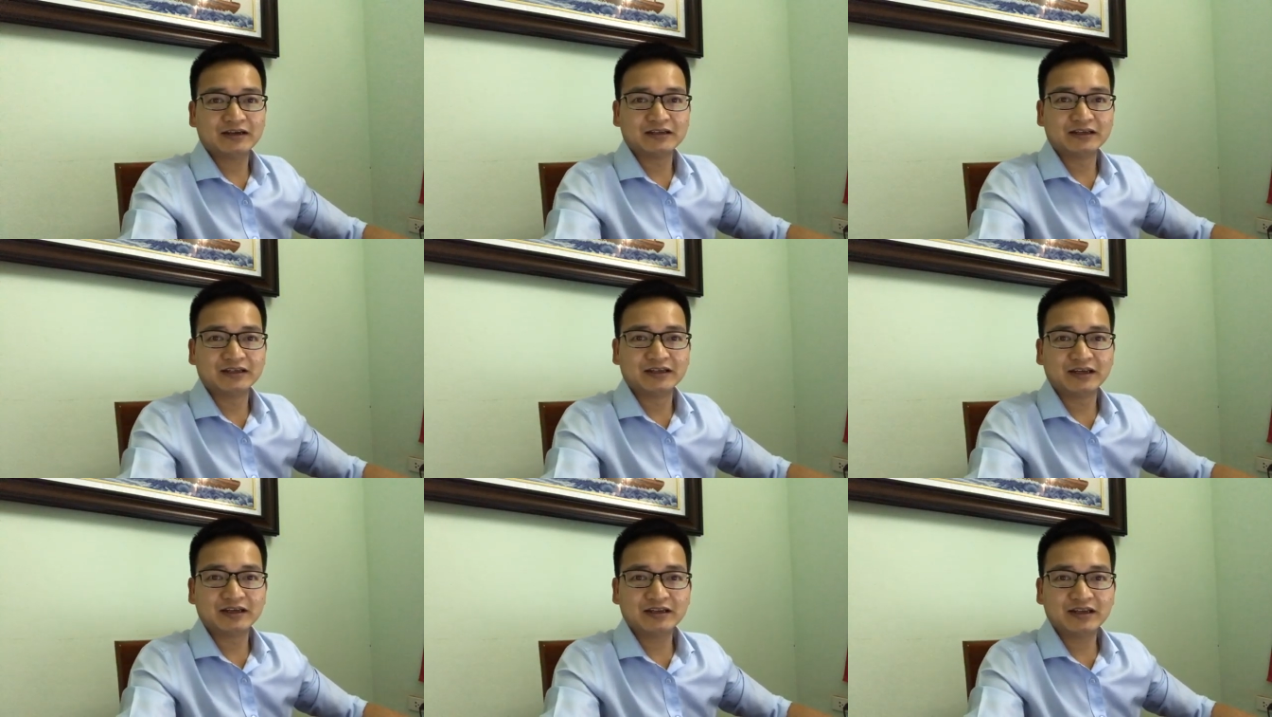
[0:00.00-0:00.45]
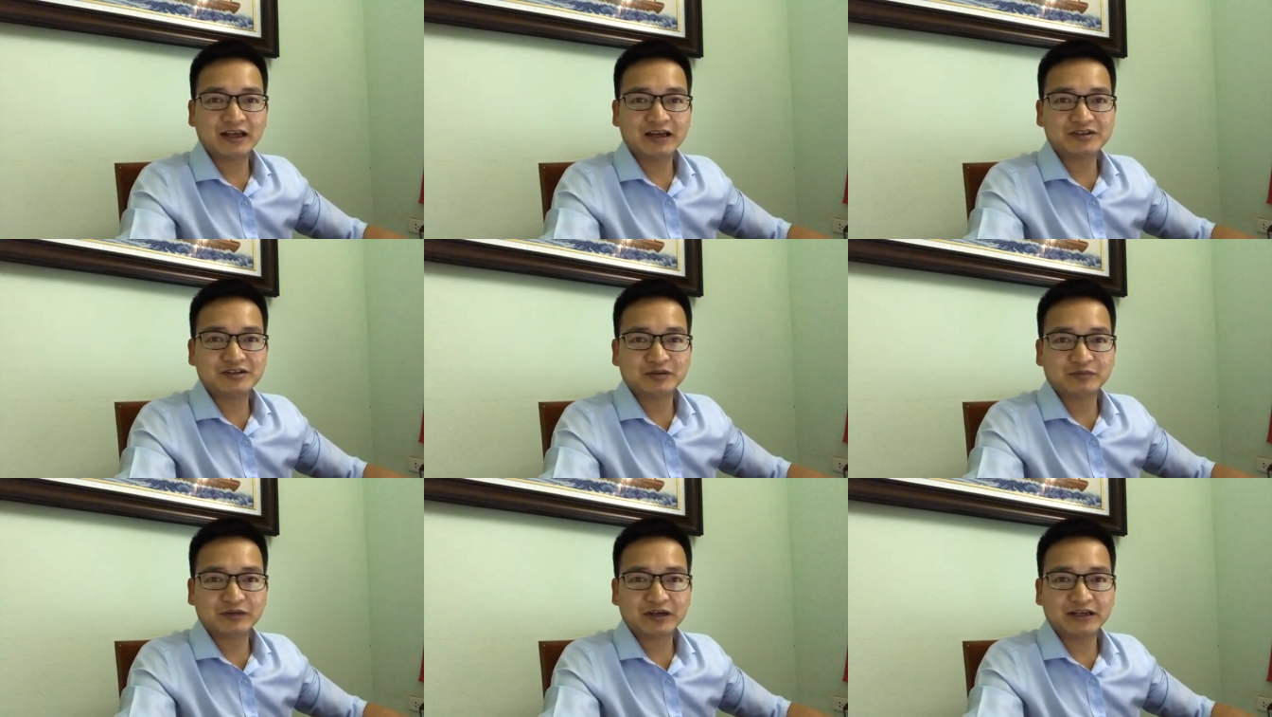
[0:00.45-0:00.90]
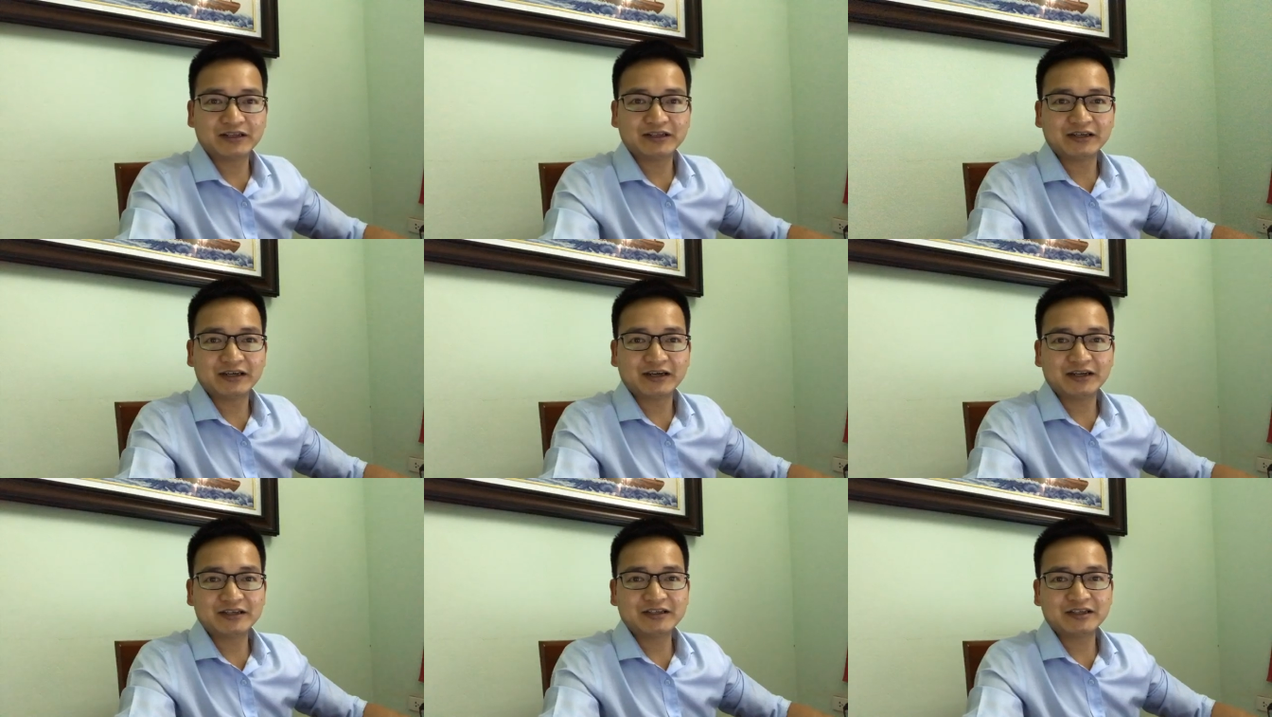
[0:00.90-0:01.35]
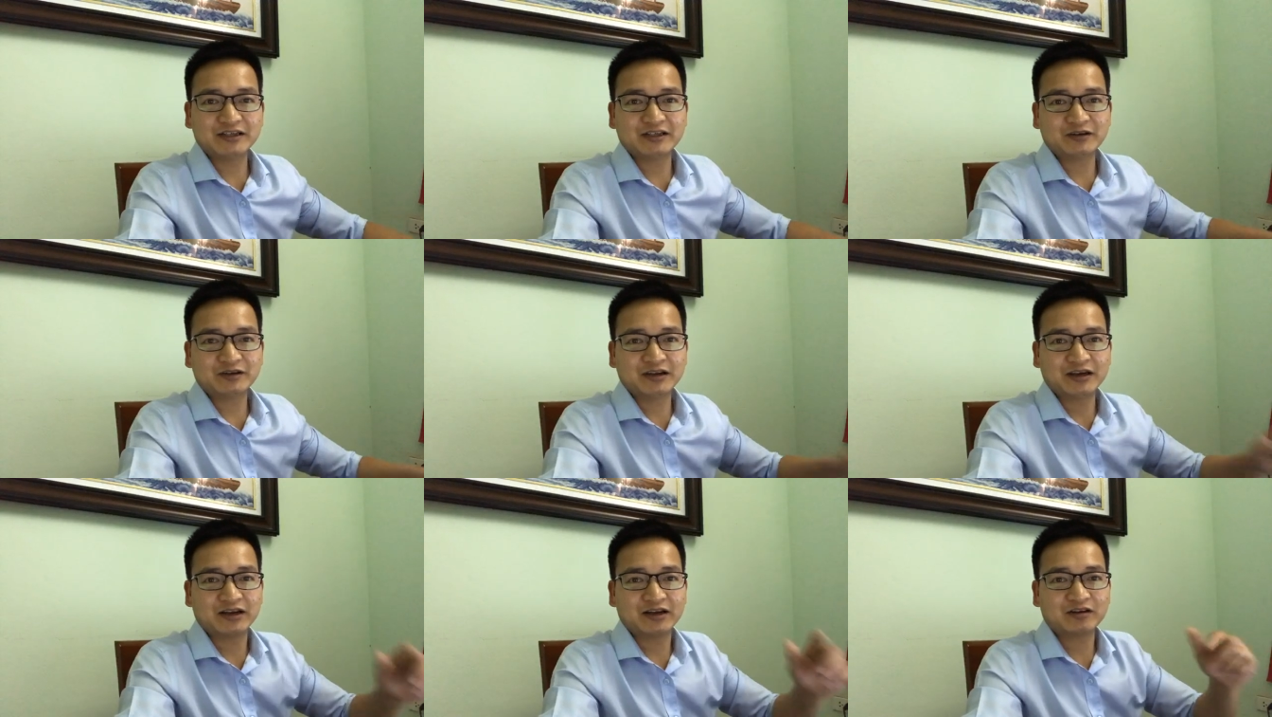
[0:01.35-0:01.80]
nhìn thấy livestream này thì anh chị
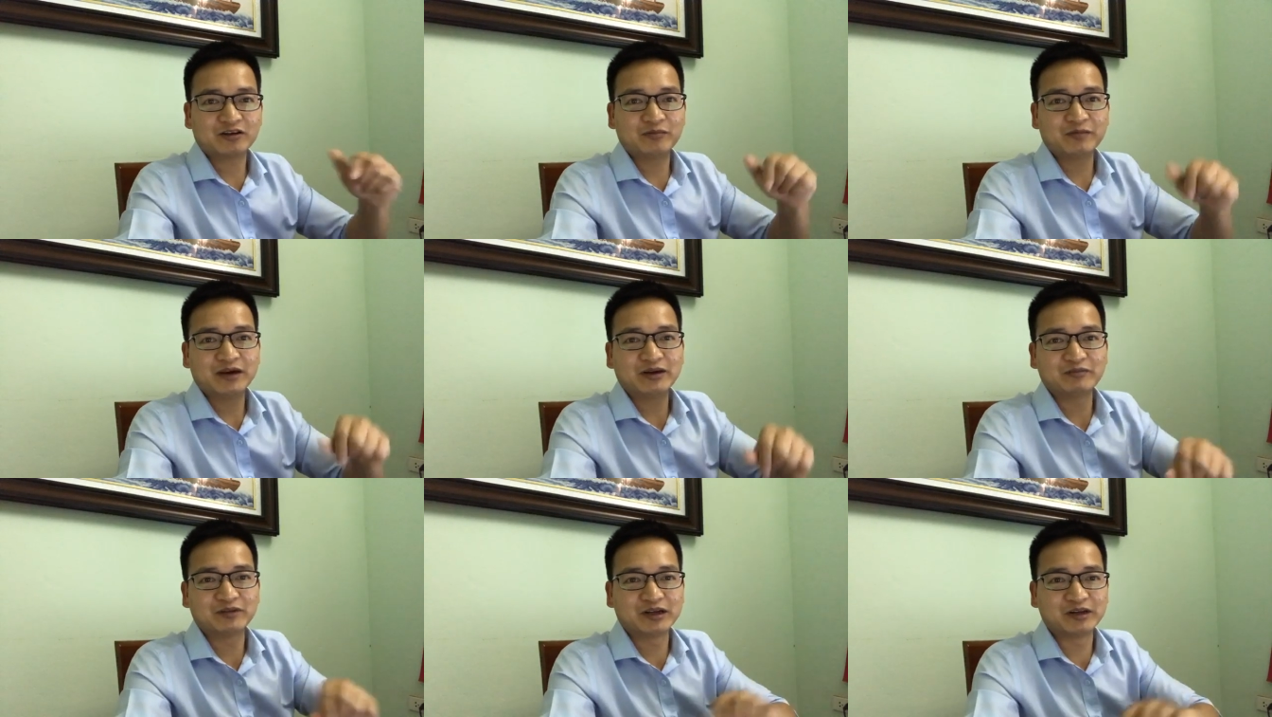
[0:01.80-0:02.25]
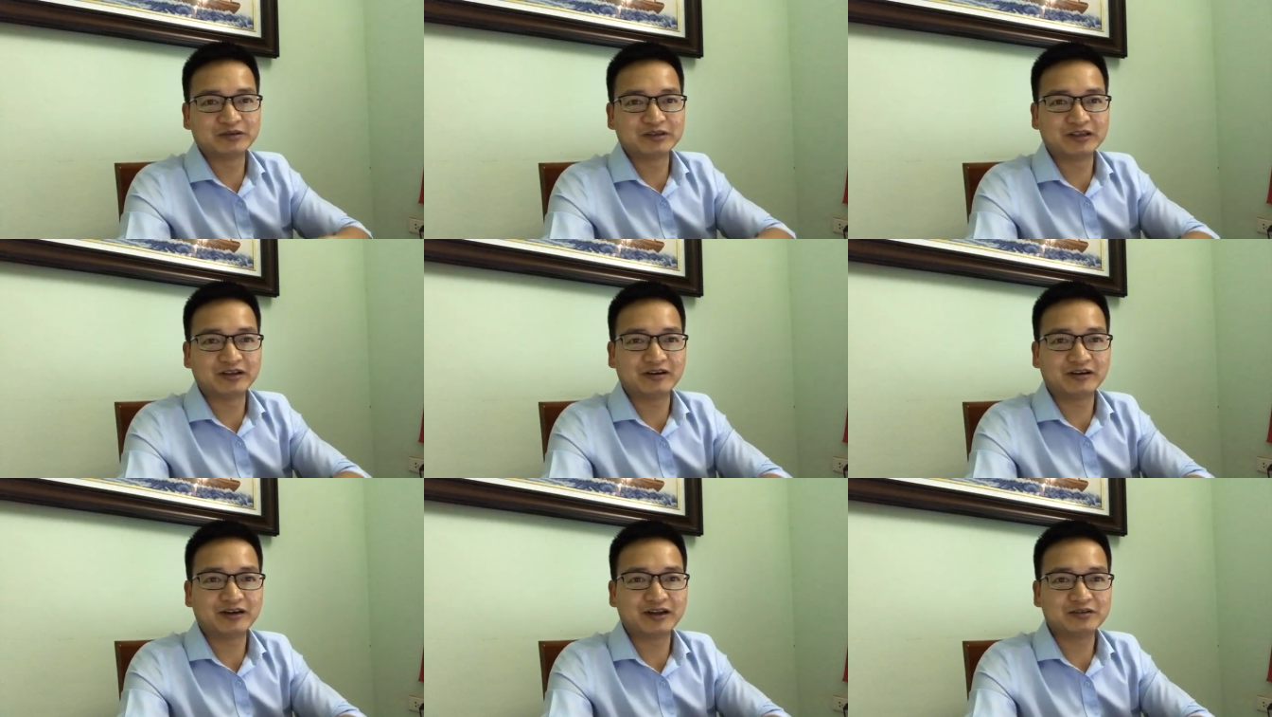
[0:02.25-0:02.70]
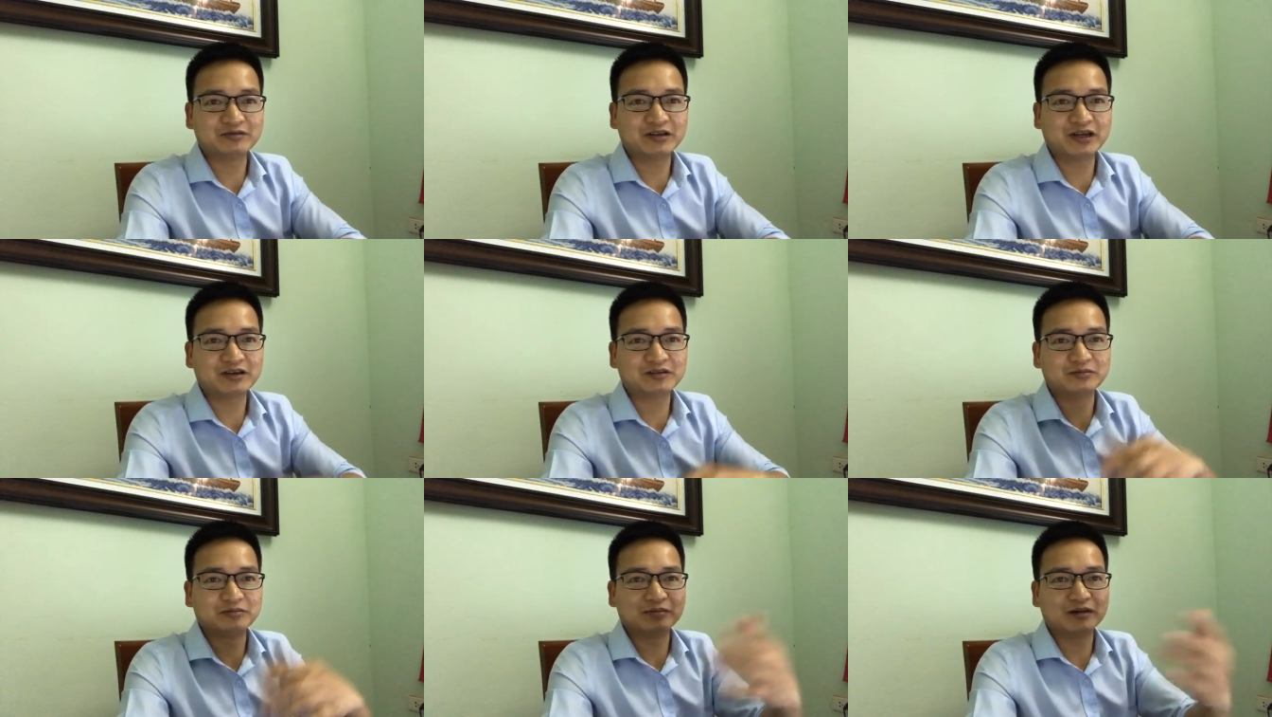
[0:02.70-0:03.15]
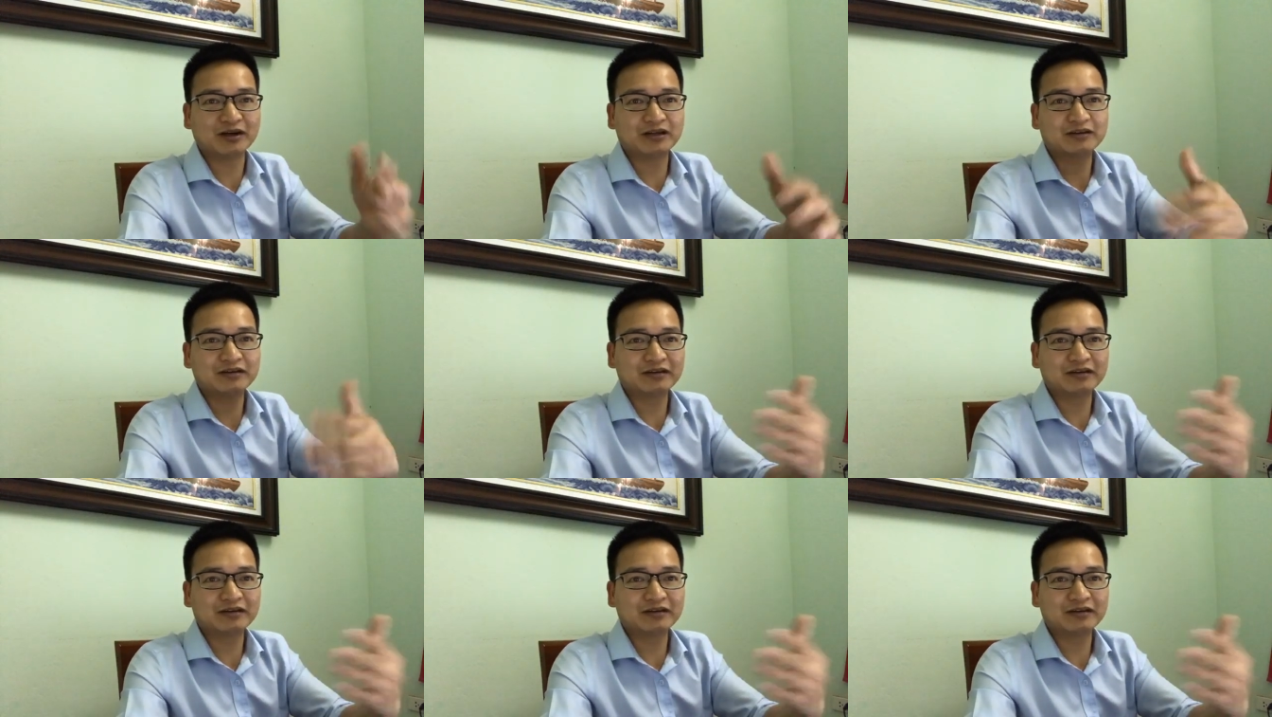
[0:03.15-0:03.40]
có thể là comment một điều gì đó để chúng ta cùng à,